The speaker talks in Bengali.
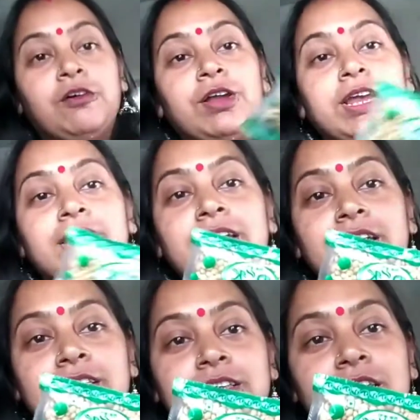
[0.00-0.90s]
অনেকটাই
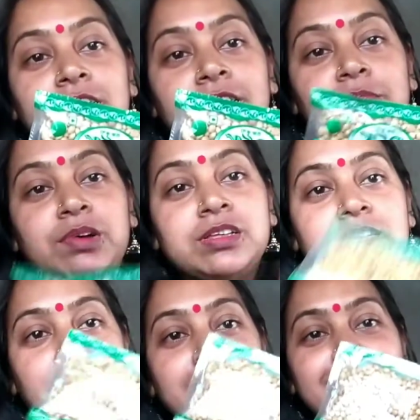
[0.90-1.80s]
আছে এটা পাঁচ
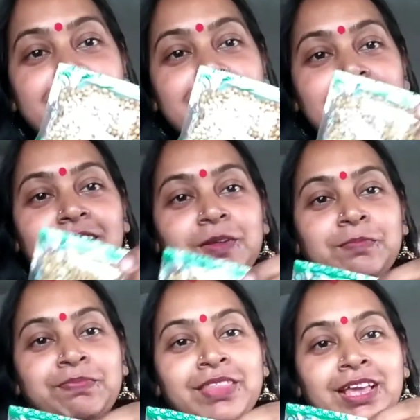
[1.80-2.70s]
টাকা নিয়েছে
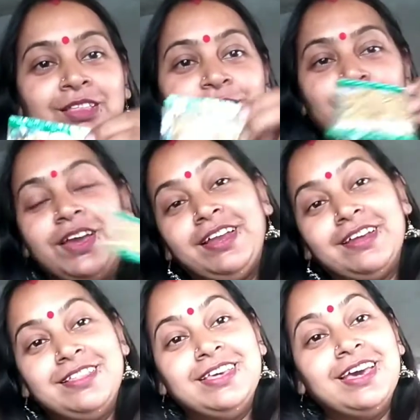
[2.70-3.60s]
তো এটা
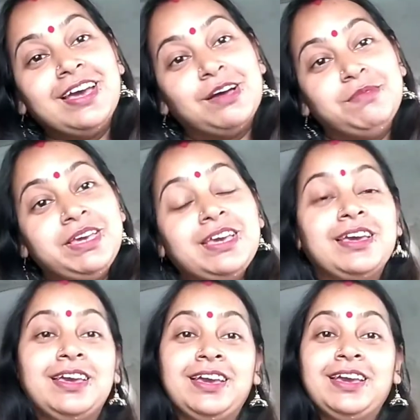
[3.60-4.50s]
দিয়ে আমি
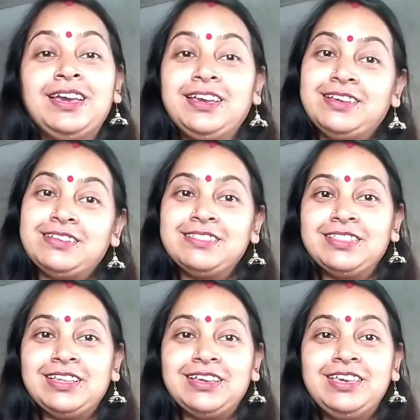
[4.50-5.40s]

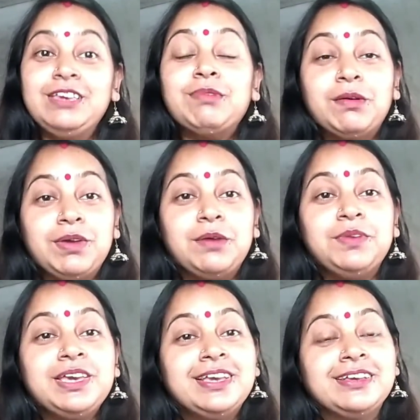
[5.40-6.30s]
কিভাবে
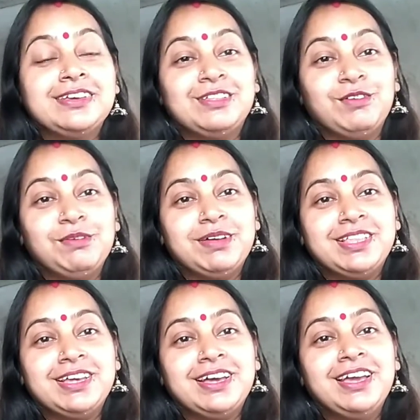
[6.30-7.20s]
আমি ধনে
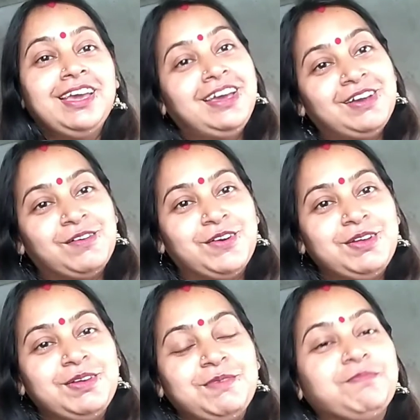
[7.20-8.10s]
পাতা ঘরে
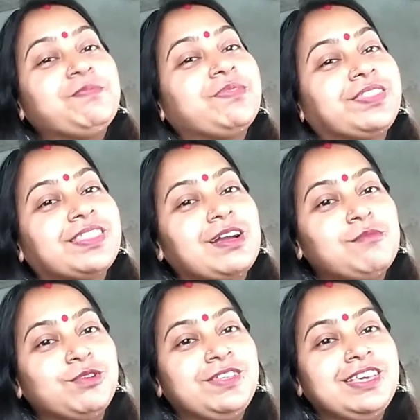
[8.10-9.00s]

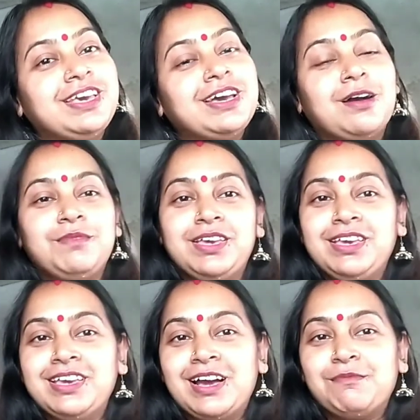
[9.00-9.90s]
বসিয়ে আমি
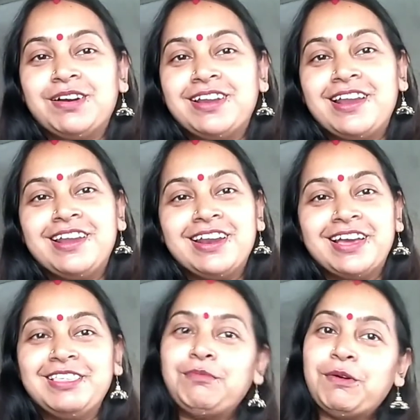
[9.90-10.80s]
আমার রান্নার
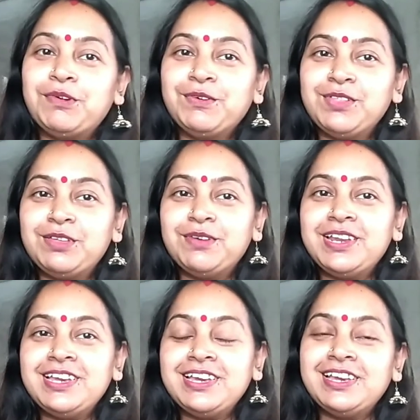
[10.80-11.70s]
কাজে ব্যবহার করতে পারি